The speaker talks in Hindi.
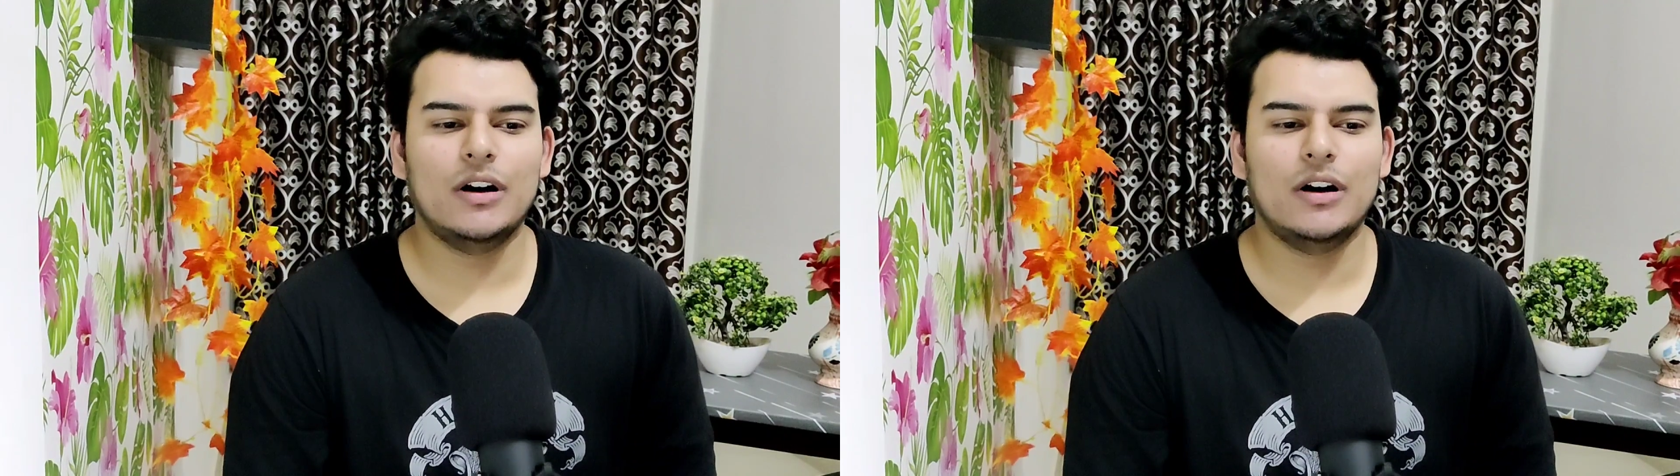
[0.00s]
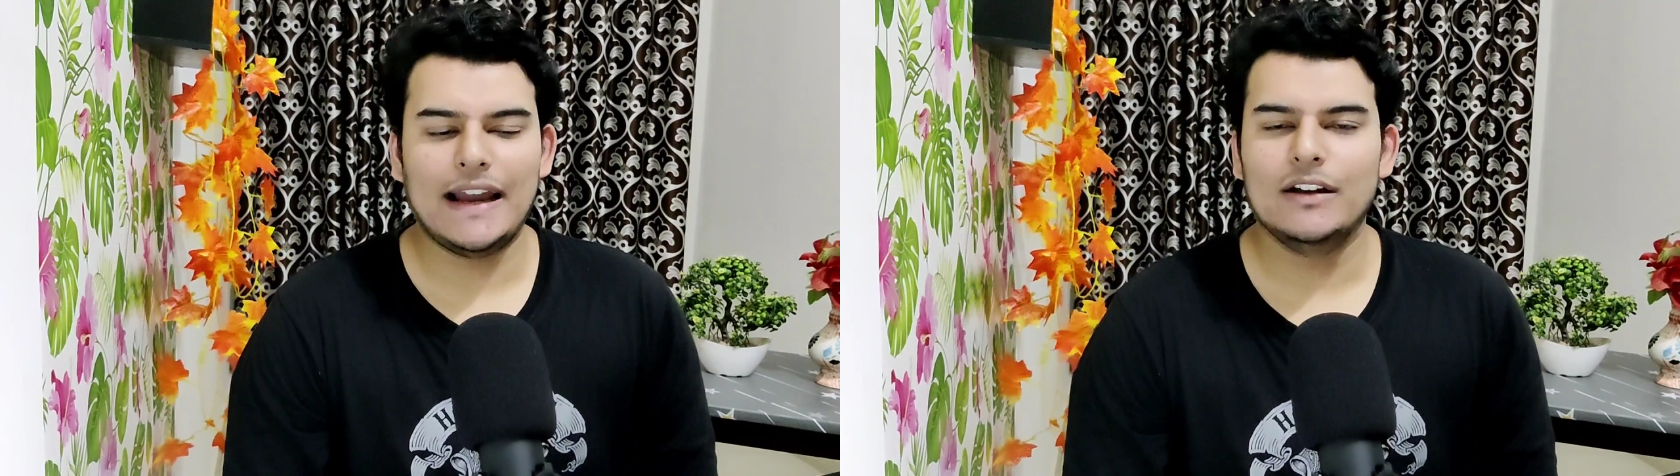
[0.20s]

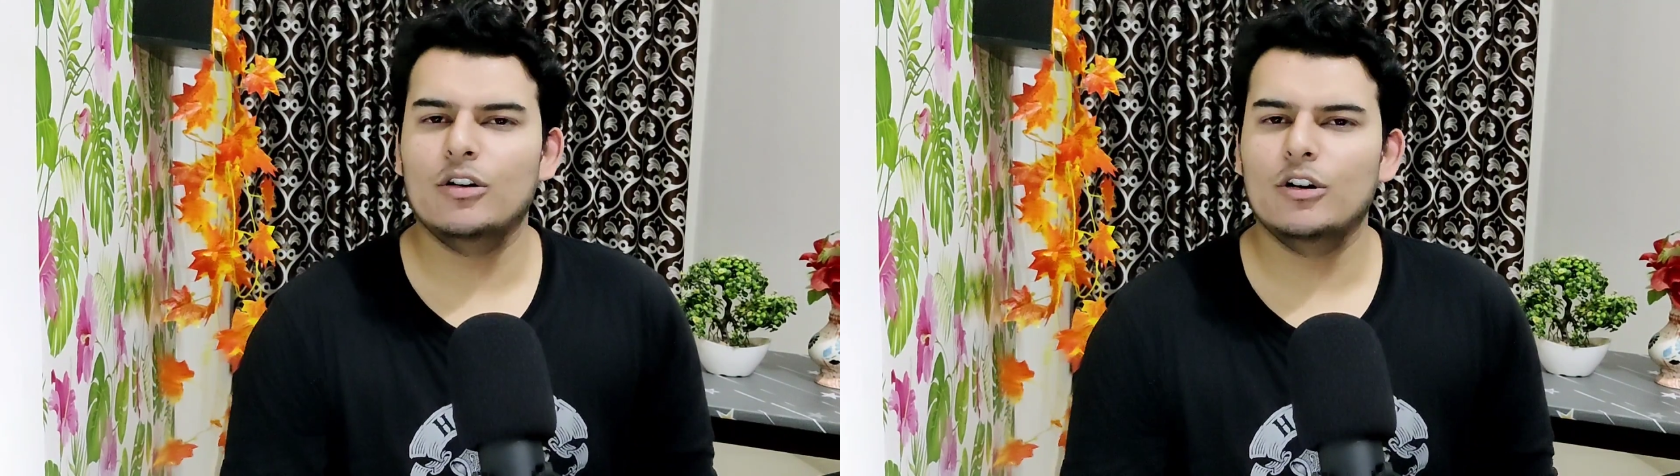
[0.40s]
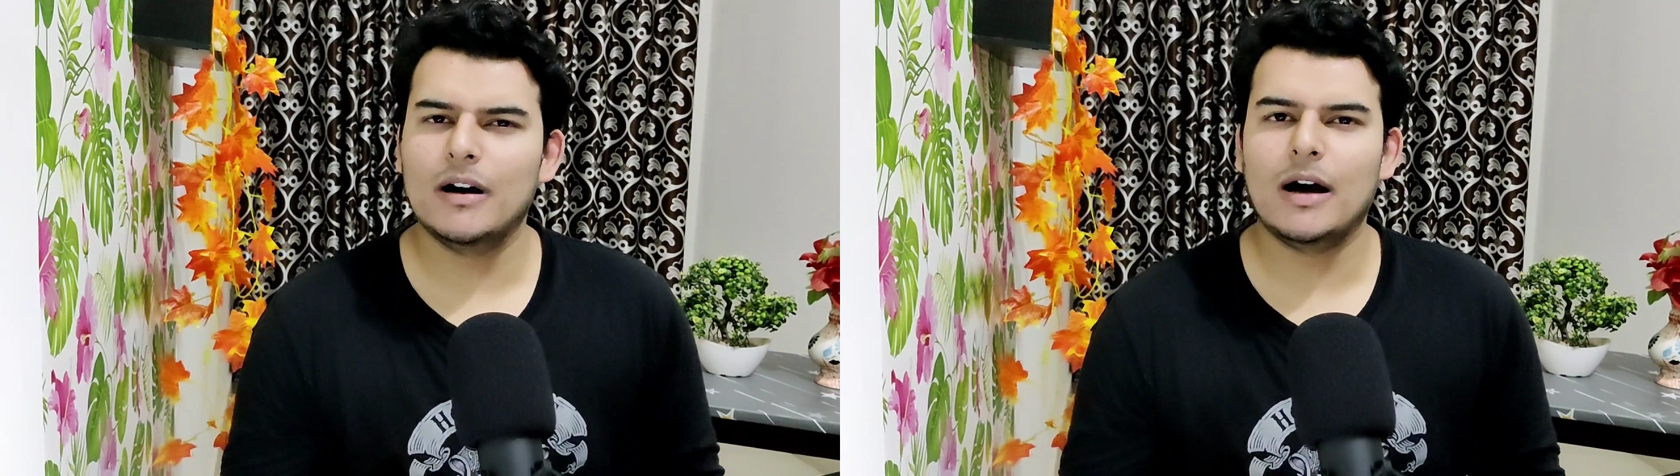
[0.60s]
सो
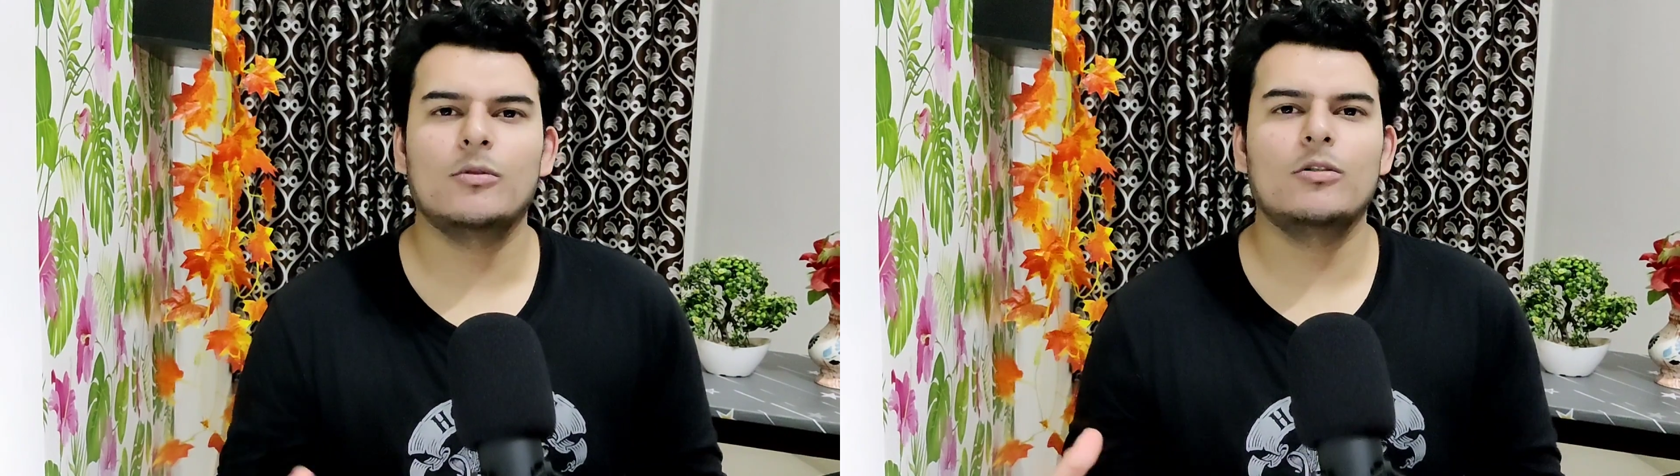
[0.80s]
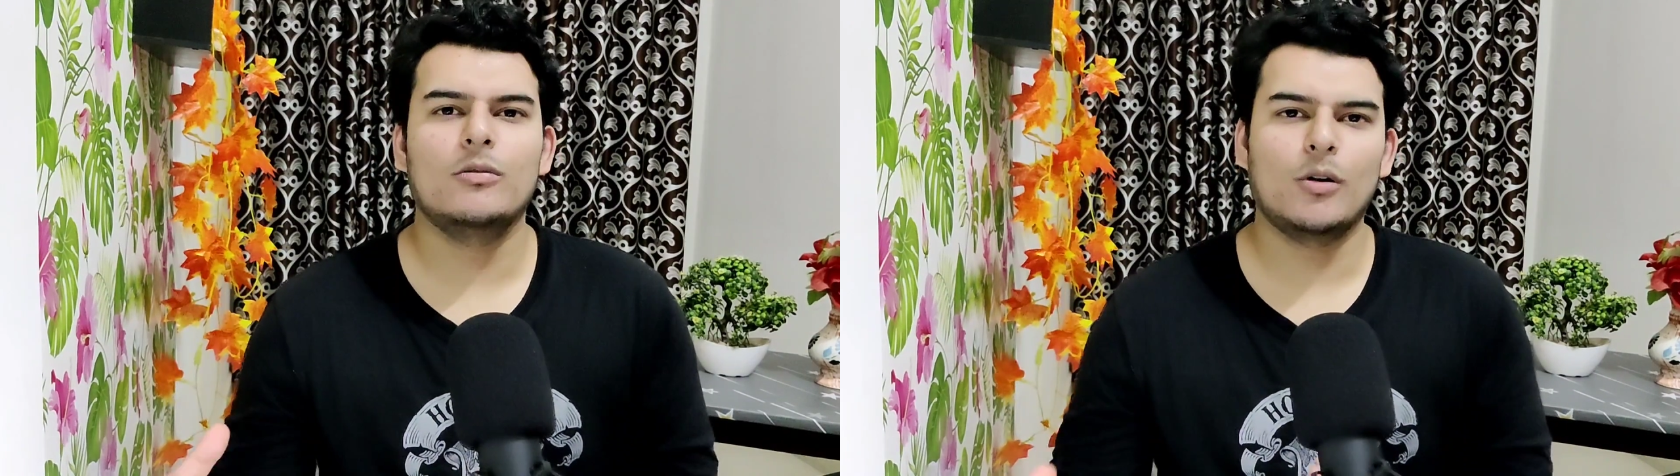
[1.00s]
आई होप
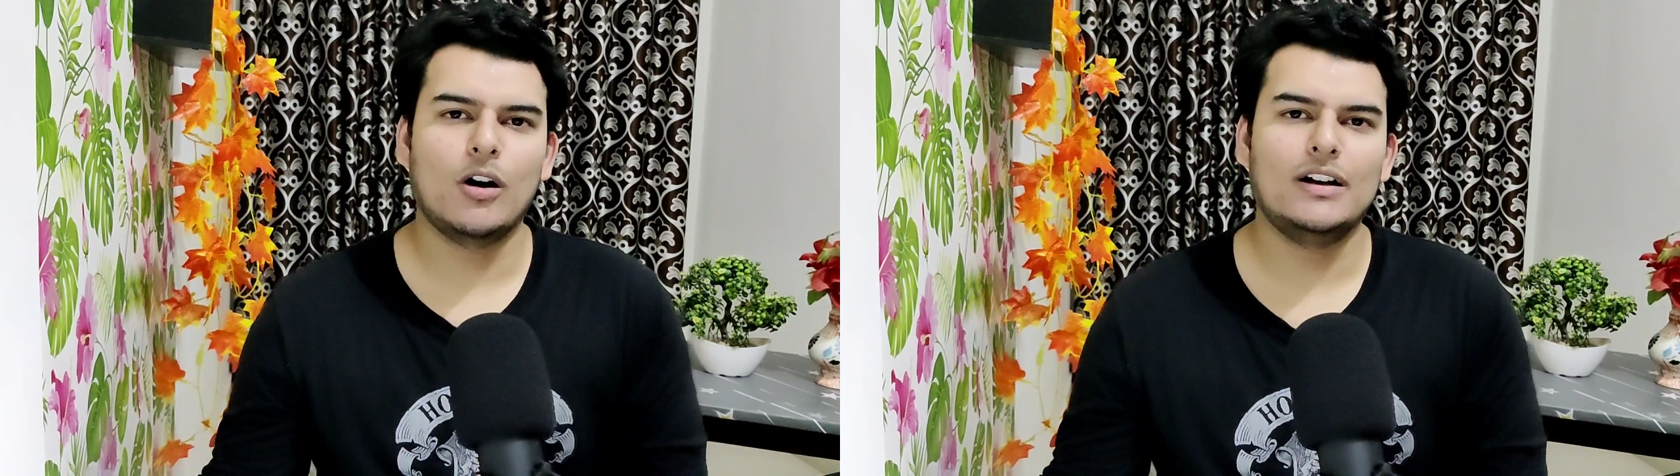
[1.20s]
आपको